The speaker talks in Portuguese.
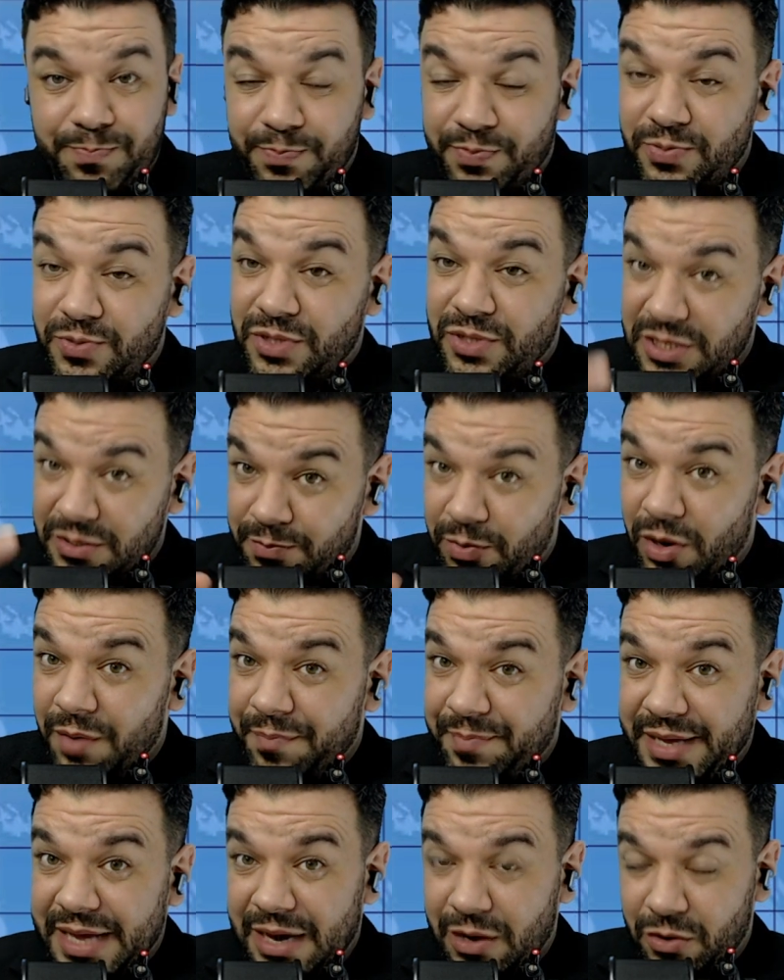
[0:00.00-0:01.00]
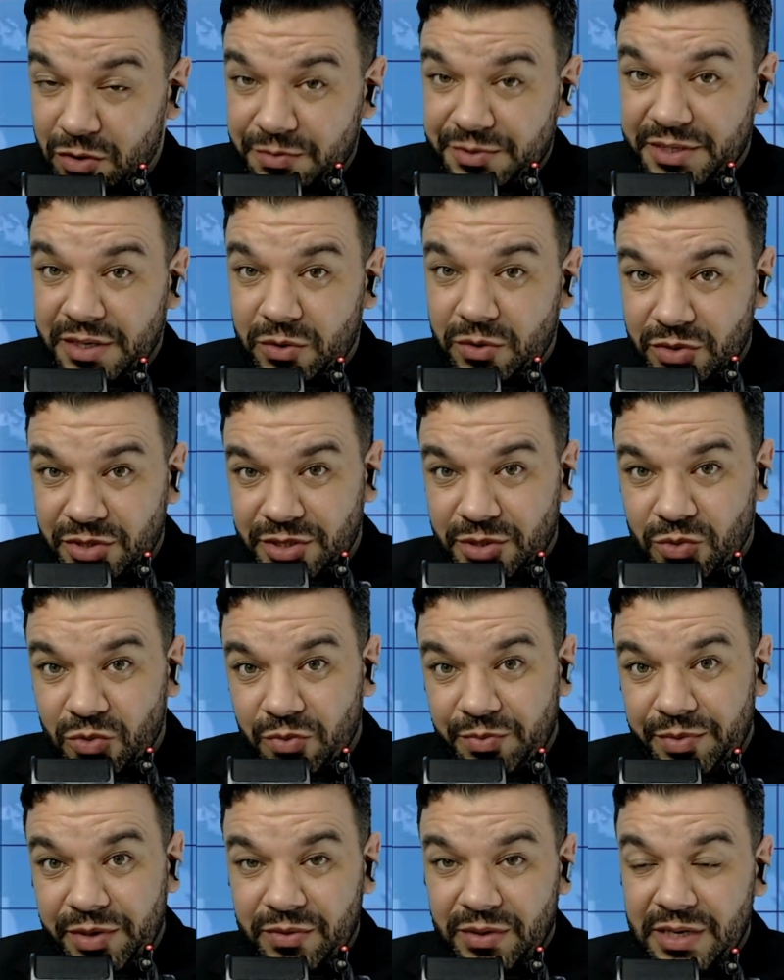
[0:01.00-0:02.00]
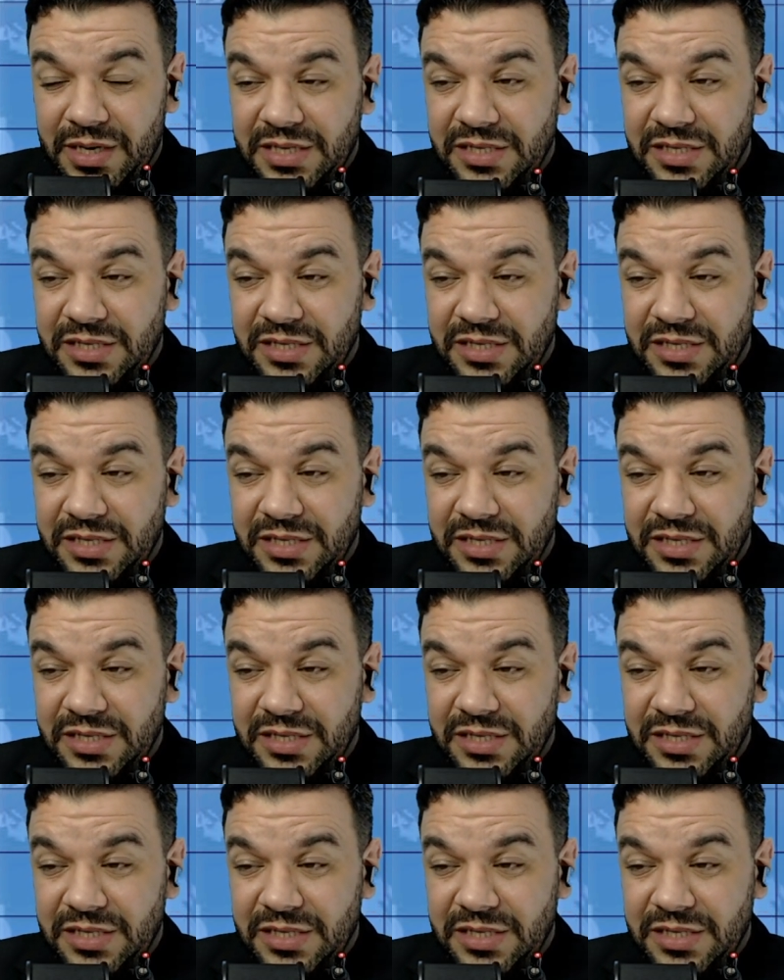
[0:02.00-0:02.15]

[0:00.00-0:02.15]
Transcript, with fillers: Se bobear, como já aconteceu comigo,